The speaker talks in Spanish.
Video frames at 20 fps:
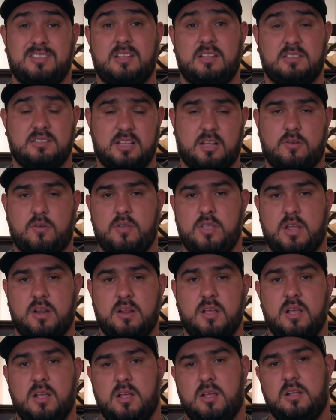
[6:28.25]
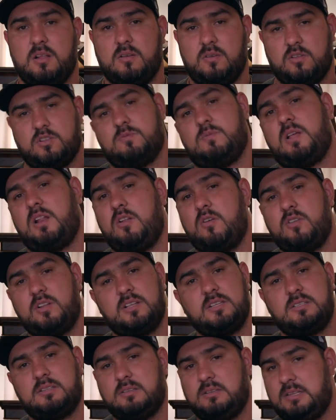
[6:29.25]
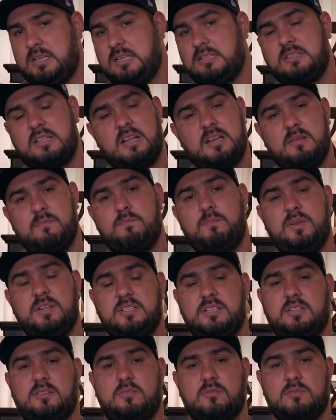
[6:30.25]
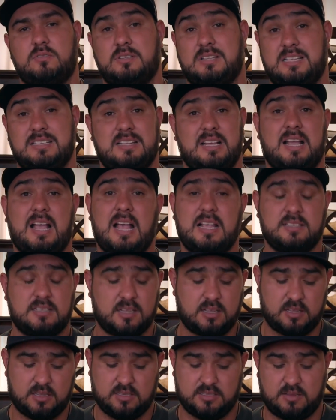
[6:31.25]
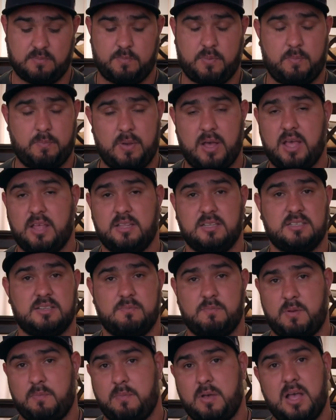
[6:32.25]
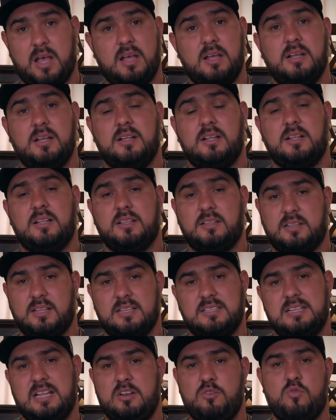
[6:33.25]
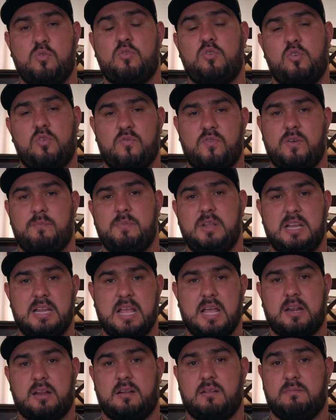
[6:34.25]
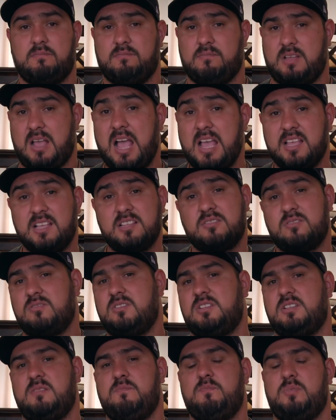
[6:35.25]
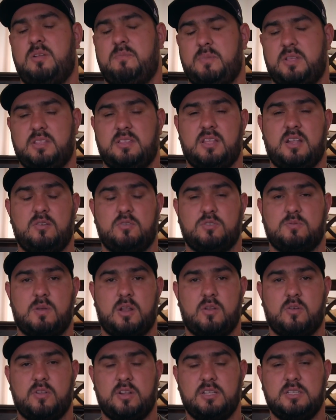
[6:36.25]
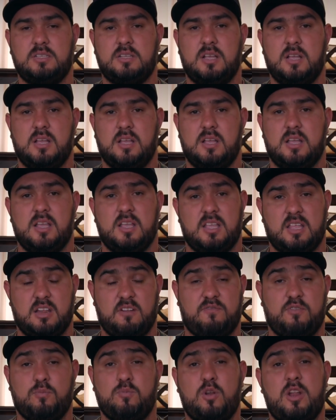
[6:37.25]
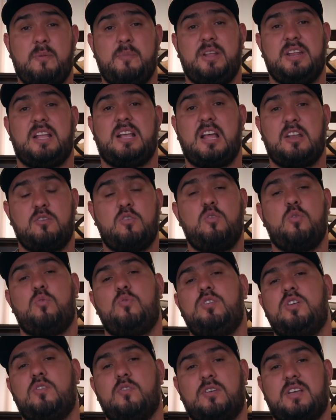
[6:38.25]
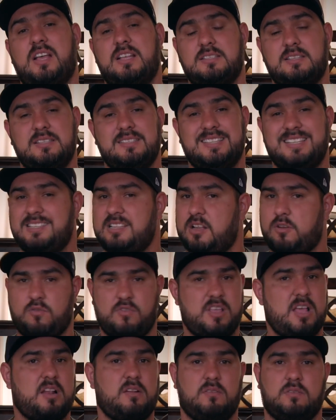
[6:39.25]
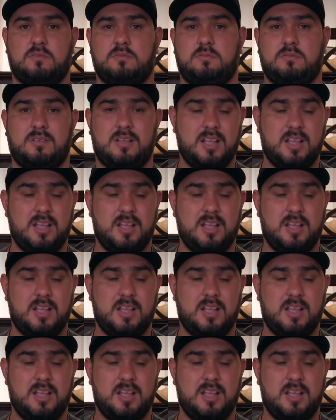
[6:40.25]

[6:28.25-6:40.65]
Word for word: se desarrollan. Los valores ya están implícitos desde casa, desde papá, desde mamá, desde el núcleo familiar. Ahí es donde se implementan los valores y el fútbol americano lo único que hace es desarrollarlos,